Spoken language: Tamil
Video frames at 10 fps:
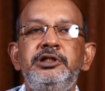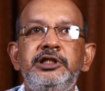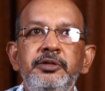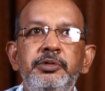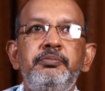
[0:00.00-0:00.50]

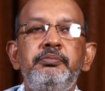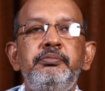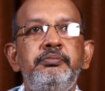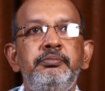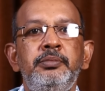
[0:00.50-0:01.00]
ஜெய்பீம்
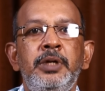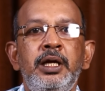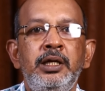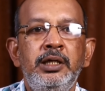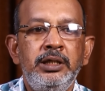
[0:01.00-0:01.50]

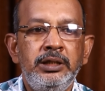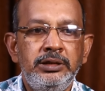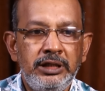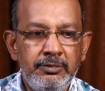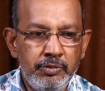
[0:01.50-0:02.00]

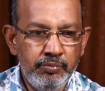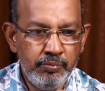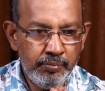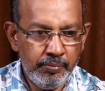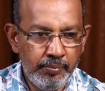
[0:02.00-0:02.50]
ஜெய்பீம்
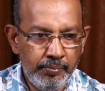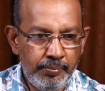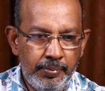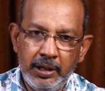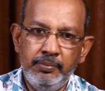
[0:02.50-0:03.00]

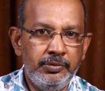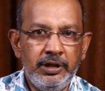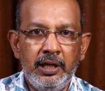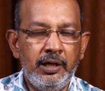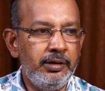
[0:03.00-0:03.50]
படம்
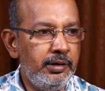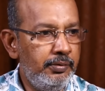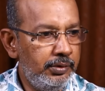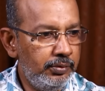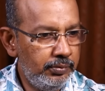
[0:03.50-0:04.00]
எல்லாருக்கும்
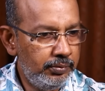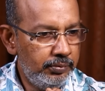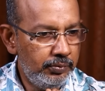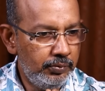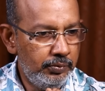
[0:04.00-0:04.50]
தெரியும் வந்து
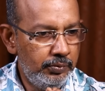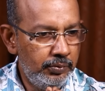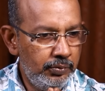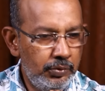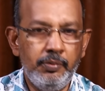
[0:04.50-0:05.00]

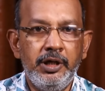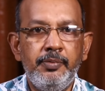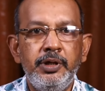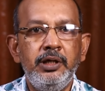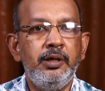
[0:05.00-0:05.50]
ஒரு
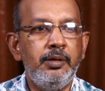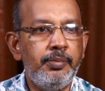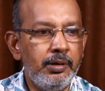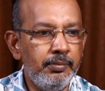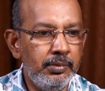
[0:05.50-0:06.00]
மிகப்பெரிய
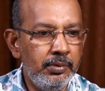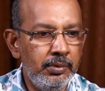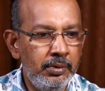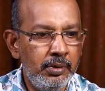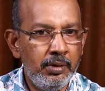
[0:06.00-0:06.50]
படம்
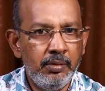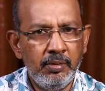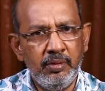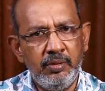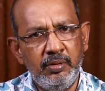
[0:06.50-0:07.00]

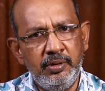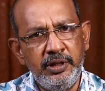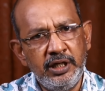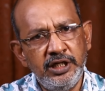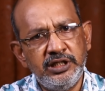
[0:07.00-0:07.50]

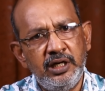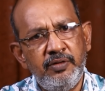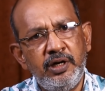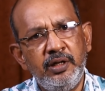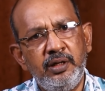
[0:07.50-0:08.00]
இன்டர்நேஷ்னல்
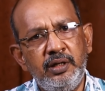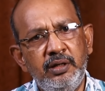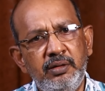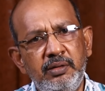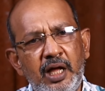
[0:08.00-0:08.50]
அவார்டு
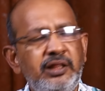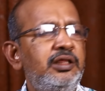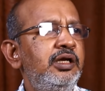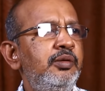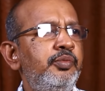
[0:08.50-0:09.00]

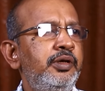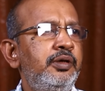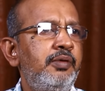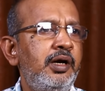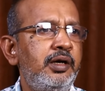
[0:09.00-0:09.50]
அத்தனையும் போய்
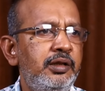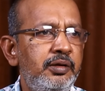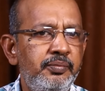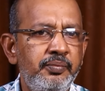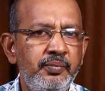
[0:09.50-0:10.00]

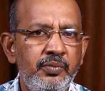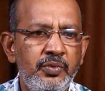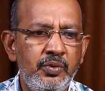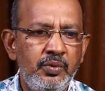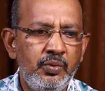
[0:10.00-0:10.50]
வாங்கினது
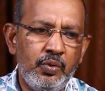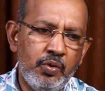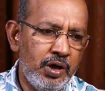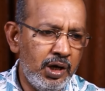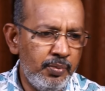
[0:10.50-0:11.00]
ஒரு
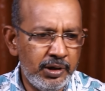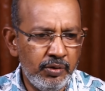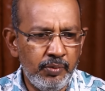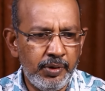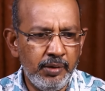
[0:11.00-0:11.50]
கொண்டாடப்பட்ட
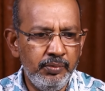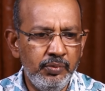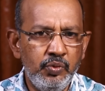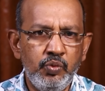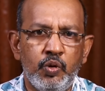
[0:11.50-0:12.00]
ஒரு படம்
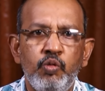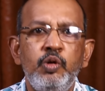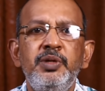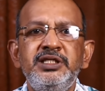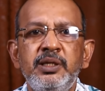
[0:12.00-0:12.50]
ஒரு
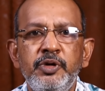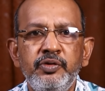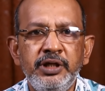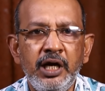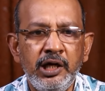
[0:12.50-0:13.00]
உண்மை
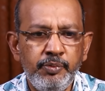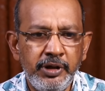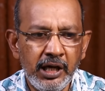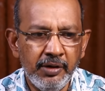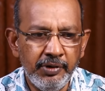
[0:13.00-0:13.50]
சம்பவத்தை
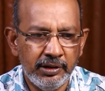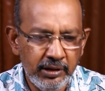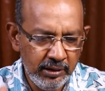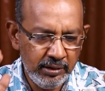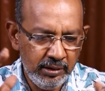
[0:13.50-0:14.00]
அடிப்படையாக
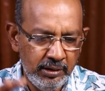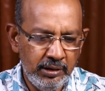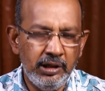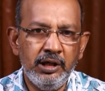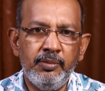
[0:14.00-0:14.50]
வைத்து
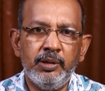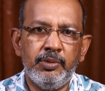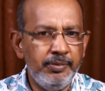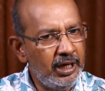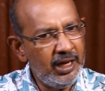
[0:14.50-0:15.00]
எடுக்கப்பட்ட
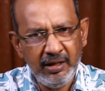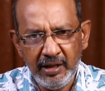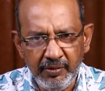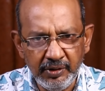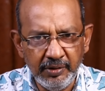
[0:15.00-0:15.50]
படம்
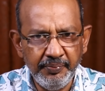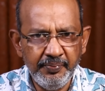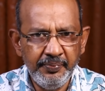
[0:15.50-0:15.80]
எல்லாருக்கும் தெரியும் வந்து